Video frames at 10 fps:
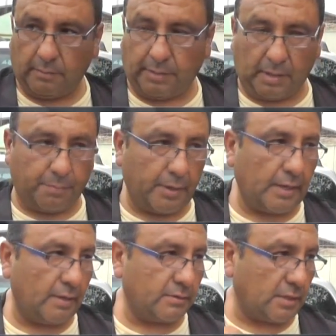para
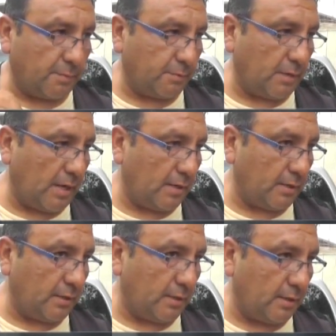poderlos capturar
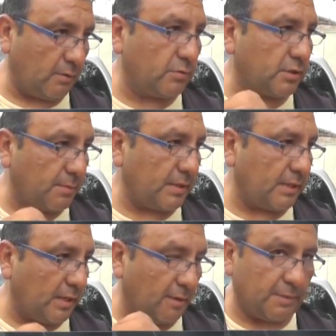y
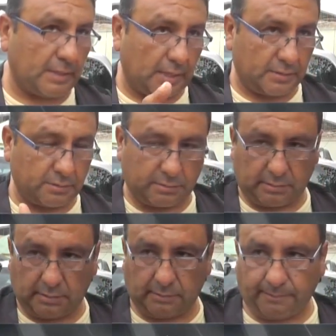justamente evitar
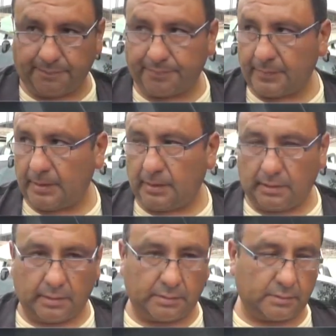estos... Em,
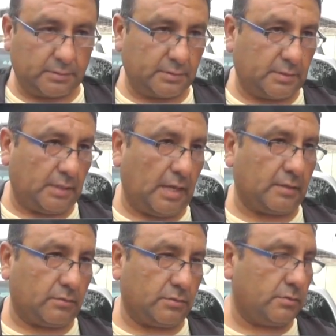estos este,
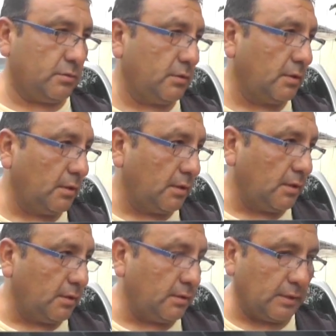actos
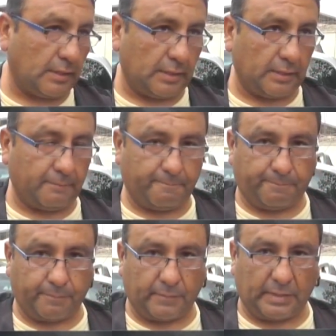de,
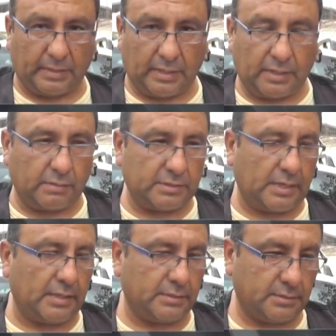mm,
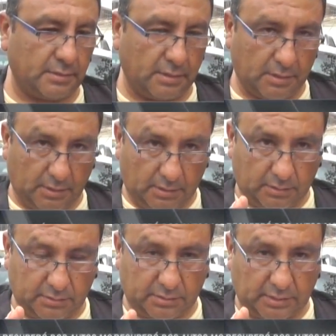delincuenciales.
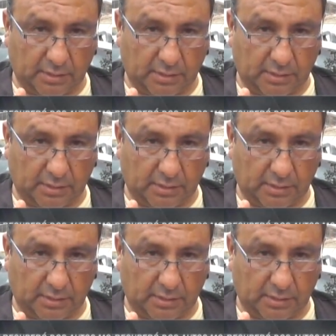Entonces